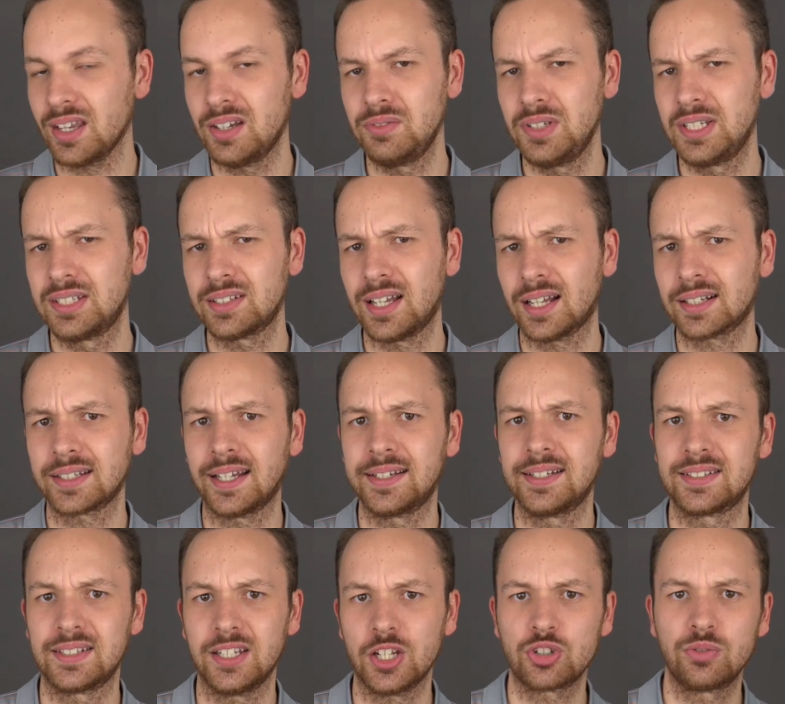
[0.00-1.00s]
Wie gesagt,
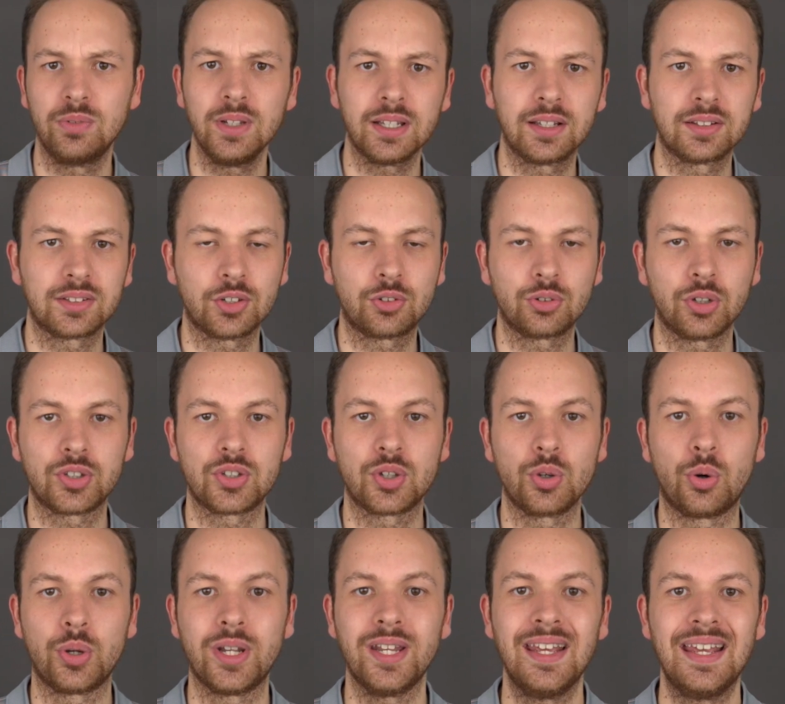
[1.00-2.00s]
eine sehr schwierige
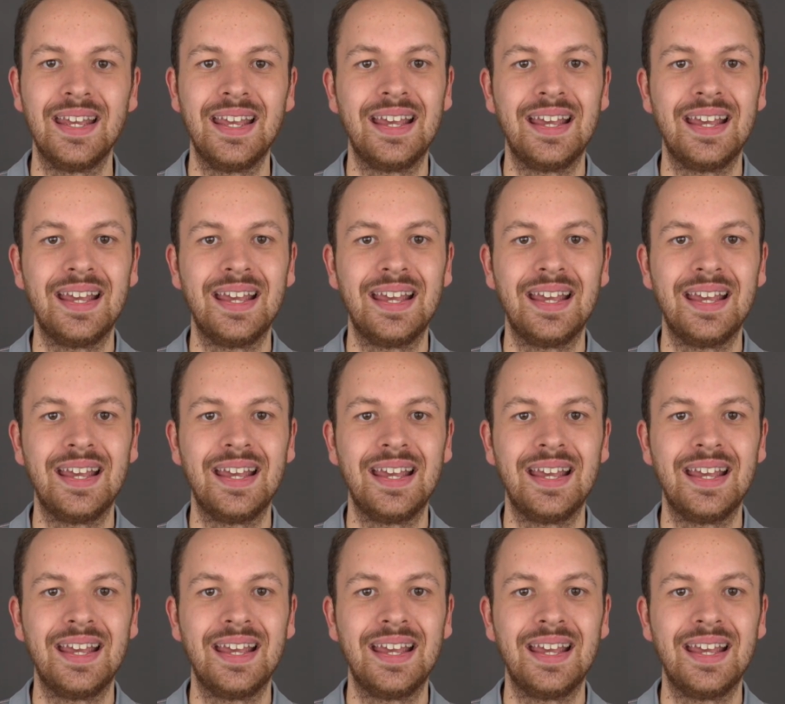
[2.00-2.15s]
Situation